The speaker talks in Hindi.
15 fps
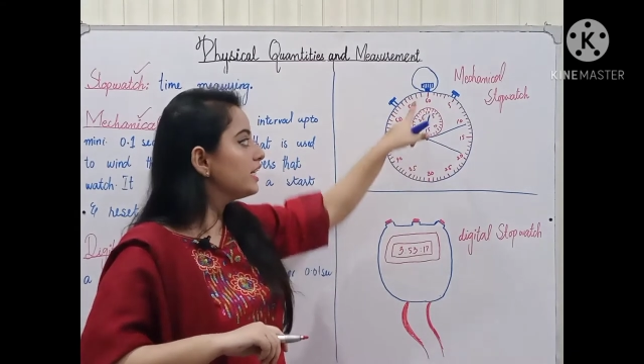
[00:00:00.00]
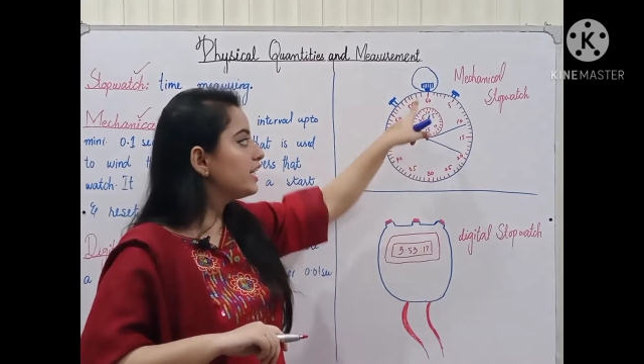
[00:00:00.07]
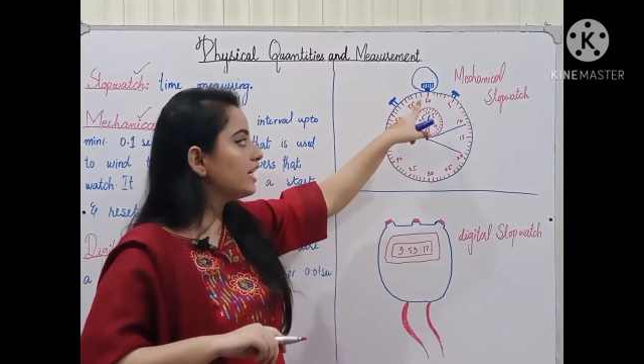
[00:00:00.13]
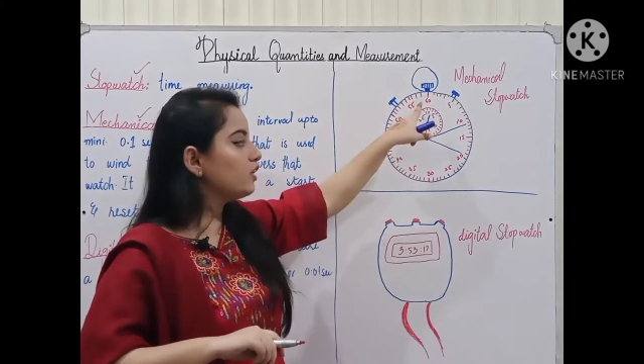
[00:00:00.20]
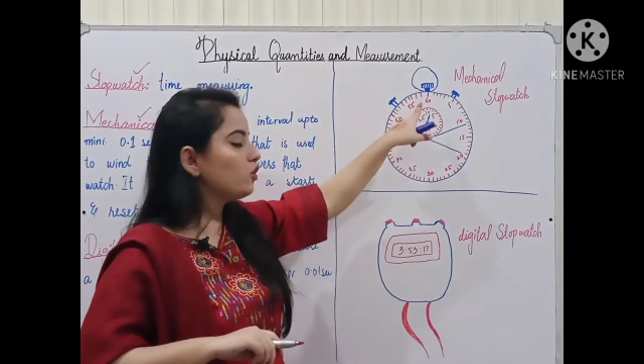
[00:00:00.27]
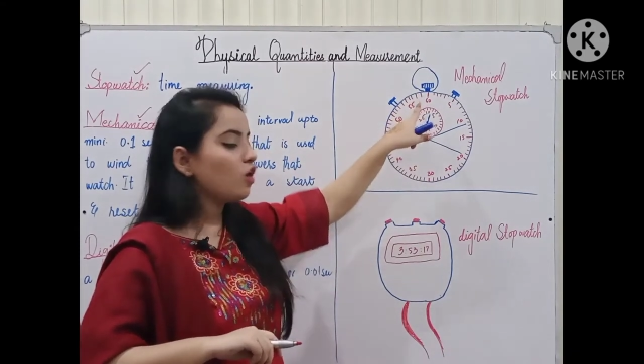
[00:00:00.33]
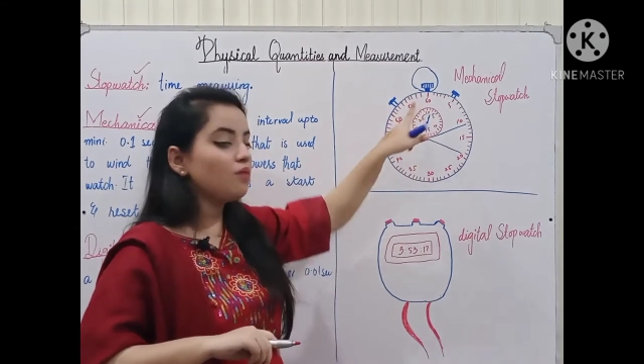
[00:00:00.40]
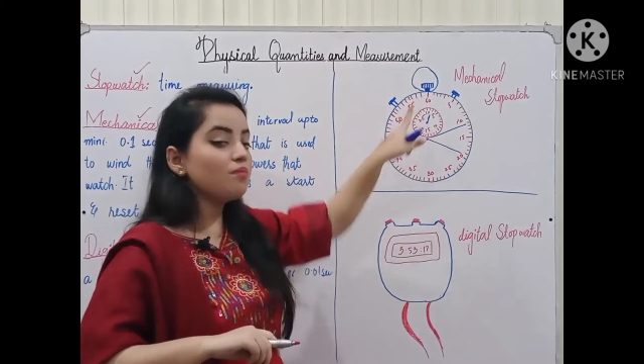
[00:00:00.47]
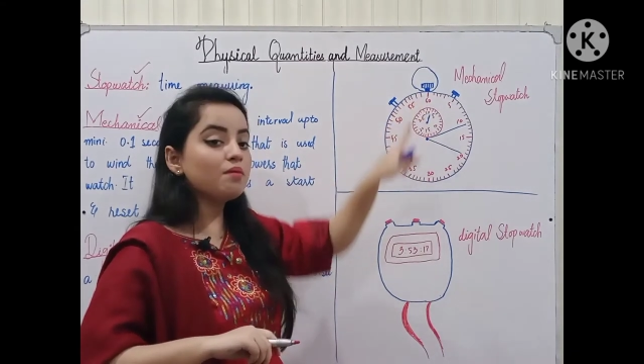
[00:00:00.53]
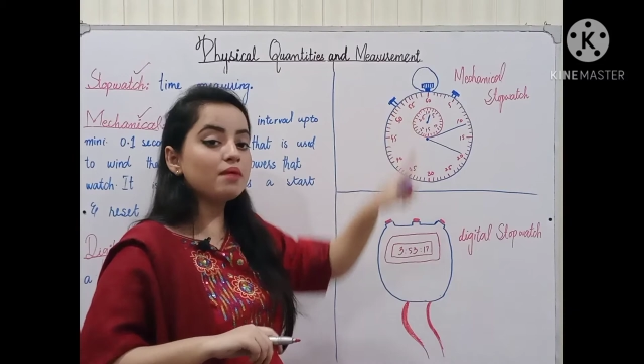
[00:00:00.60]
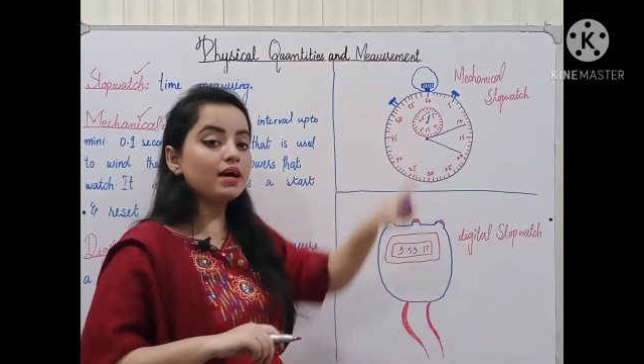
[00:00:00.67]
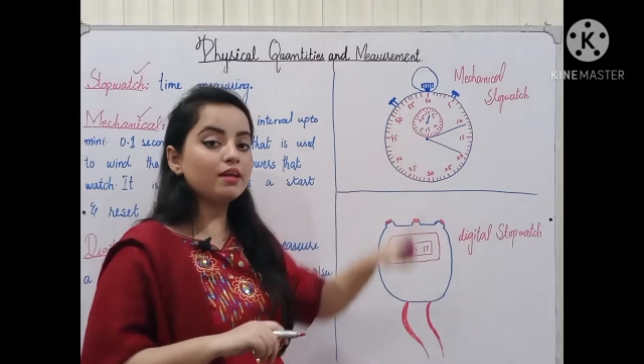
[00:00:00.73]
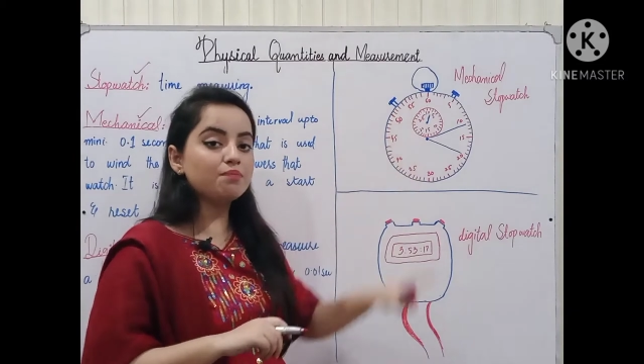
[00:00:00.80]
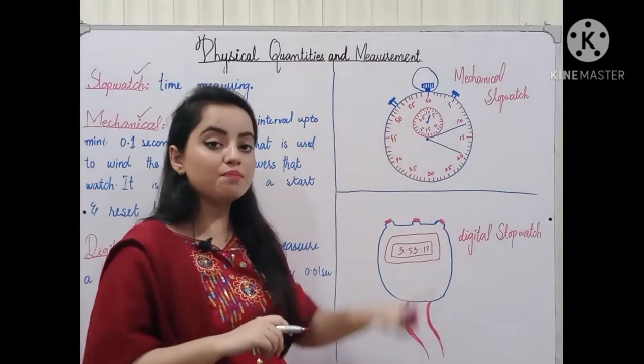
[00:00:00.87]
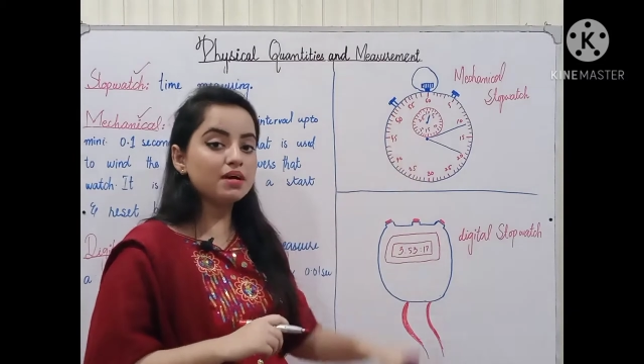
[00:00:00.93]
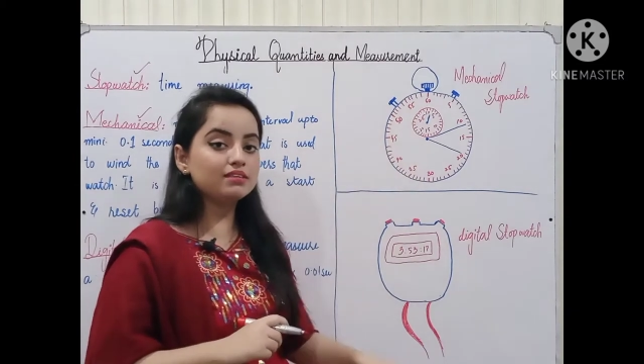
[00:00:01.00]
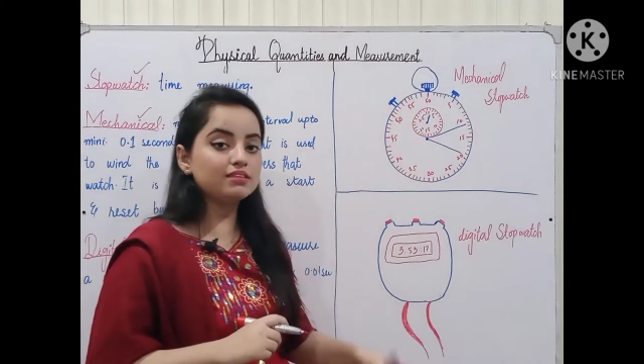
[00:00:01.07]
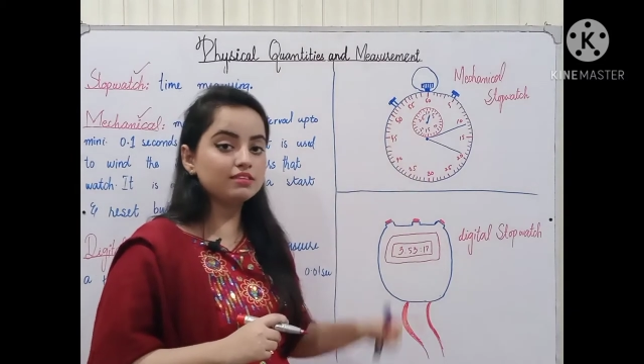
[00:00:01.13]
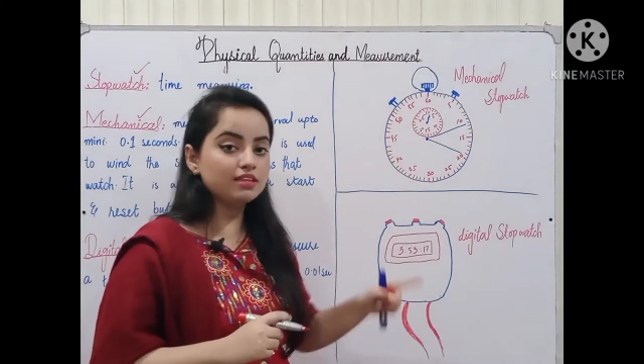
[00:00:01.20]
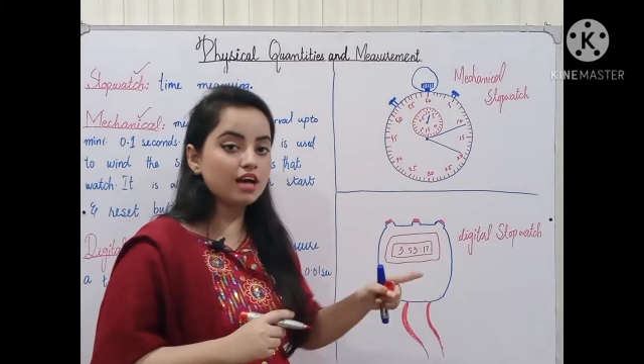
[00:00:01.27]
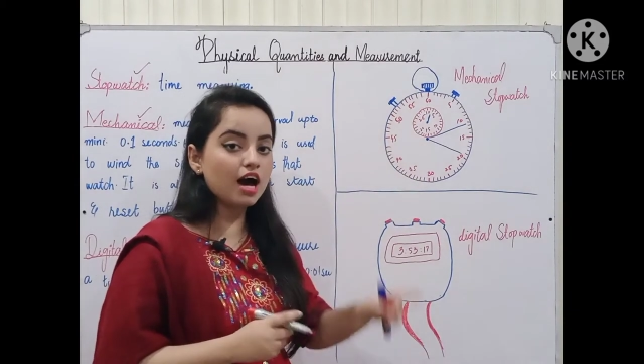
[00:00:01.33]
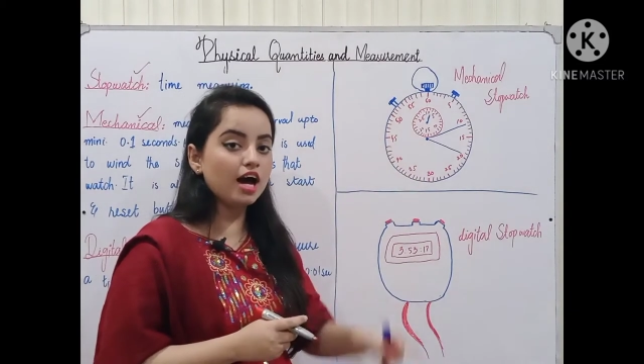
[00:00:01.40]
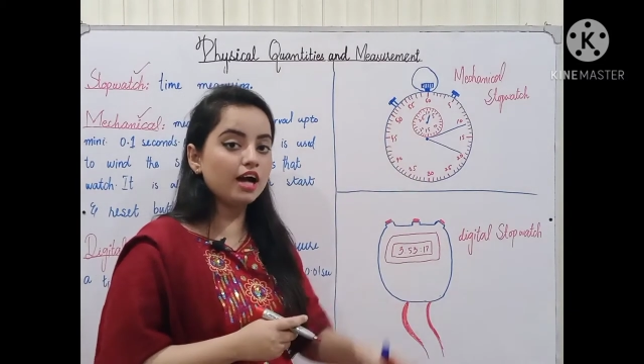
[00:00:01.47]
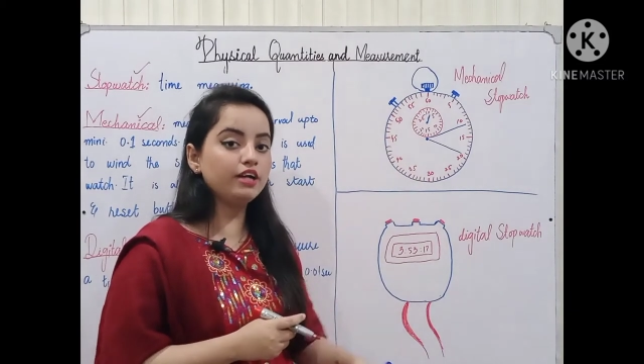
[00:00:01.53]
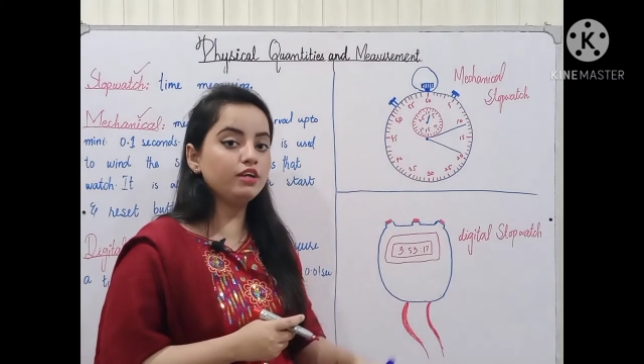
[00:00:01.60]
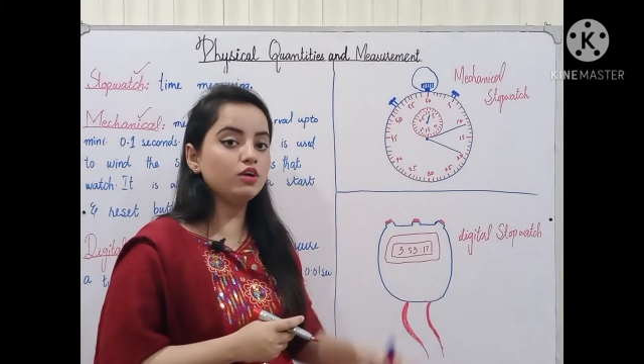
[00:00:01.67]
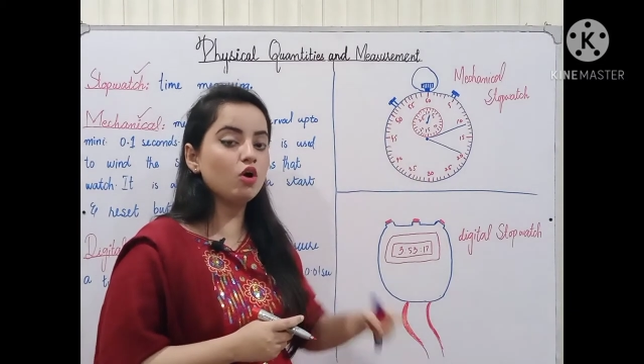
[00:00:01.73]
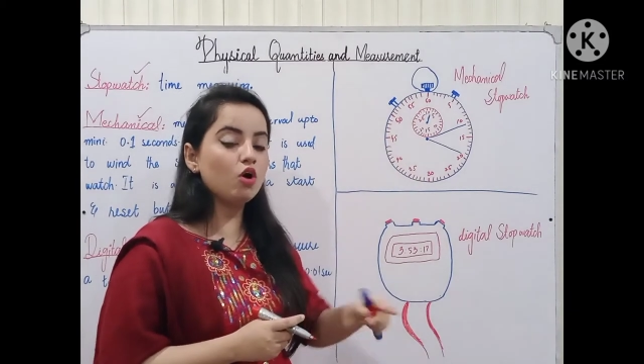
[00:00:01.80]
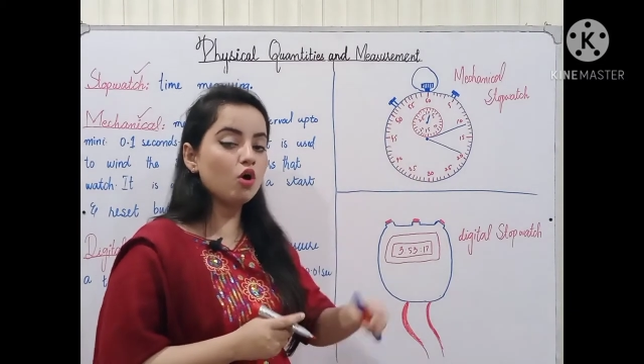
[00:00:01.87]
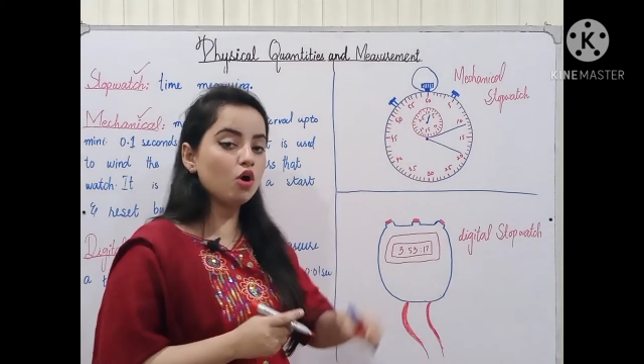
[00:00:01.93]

ये नॉब हमारे पास आपका स्टार्ट